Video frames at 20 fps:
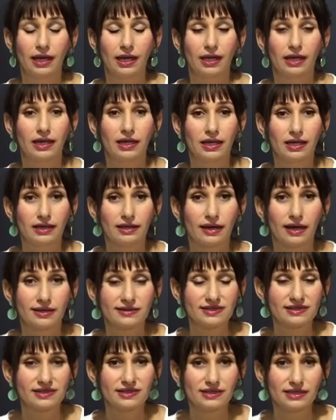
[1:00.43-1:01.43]
e,
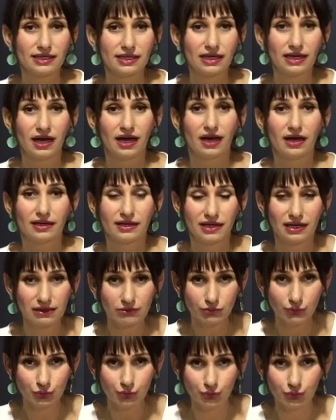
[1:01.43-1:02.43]
aslında
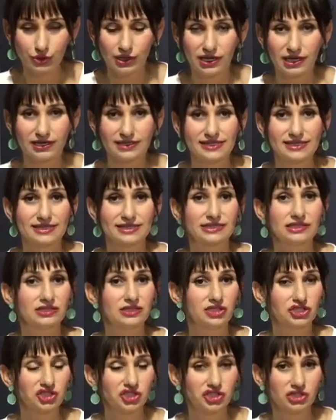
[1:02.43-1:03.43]
hakem
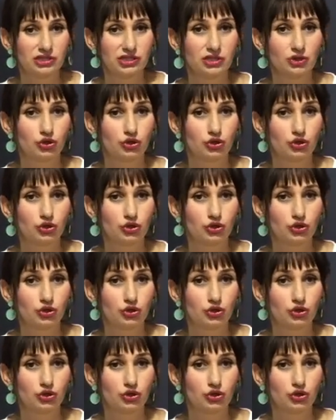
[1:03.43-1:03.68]
dünyasının dışında